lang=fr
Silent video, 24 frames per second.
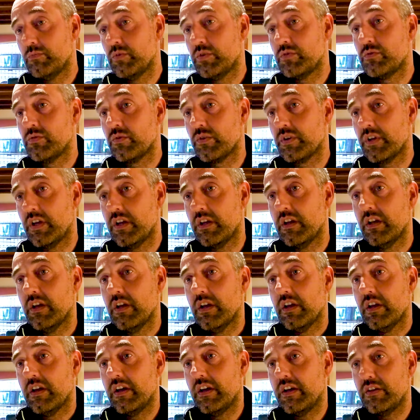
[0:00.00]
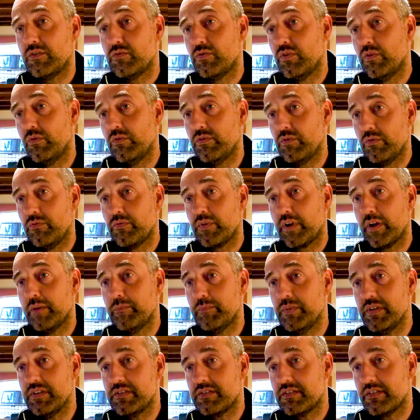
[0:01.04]
mesurer euh, sur, une vraie
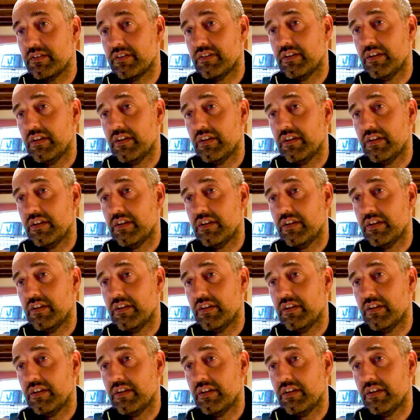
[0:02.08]
piste.